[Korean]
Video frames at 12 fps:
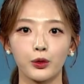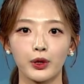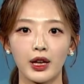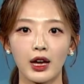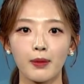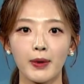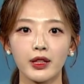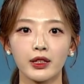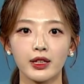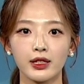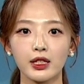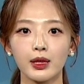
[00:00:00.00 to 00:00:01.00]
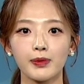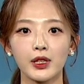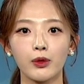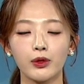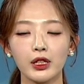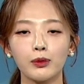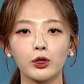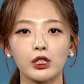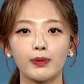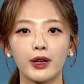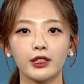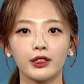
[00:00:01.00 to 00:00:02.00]
올해 하반기 신입사원을
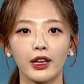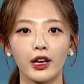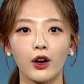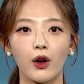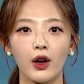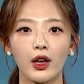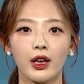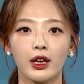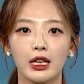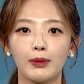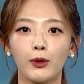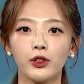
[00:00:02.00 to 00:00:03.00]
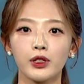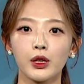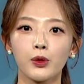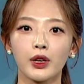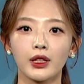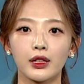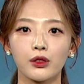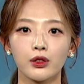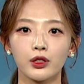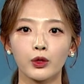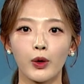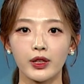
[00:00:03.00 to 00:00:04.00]
모집하는데요. 이번 채용에
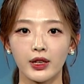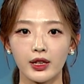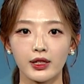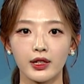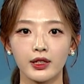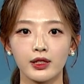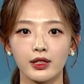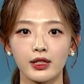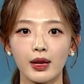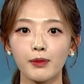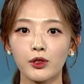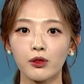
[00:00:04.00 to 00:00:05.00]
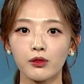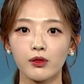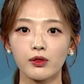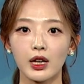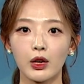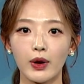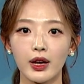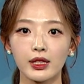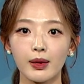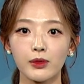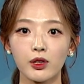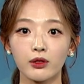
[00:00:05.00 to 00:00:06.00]
나서는 관계사는 삼성전자와
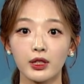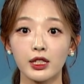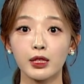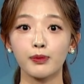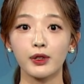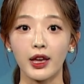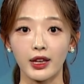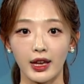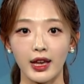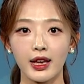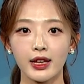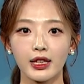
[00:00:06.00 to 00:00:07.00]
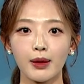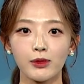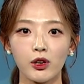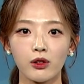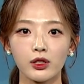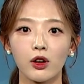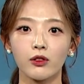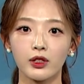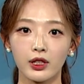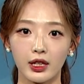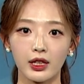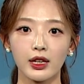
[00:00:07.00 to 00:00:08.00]
삼성디스플레이,
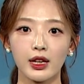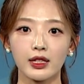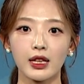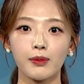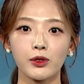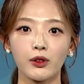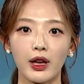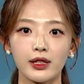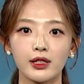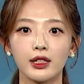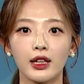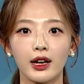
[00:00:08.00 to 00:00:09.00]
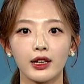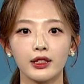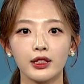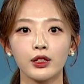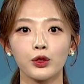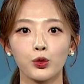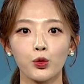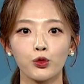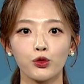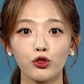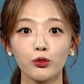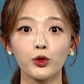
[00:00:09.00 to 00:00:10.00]
삼성전기, 삼성SDI 등
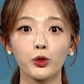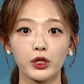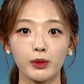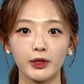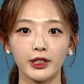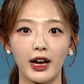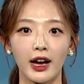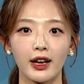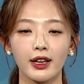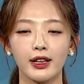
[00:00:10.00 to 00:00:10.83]
총 20곳입니다.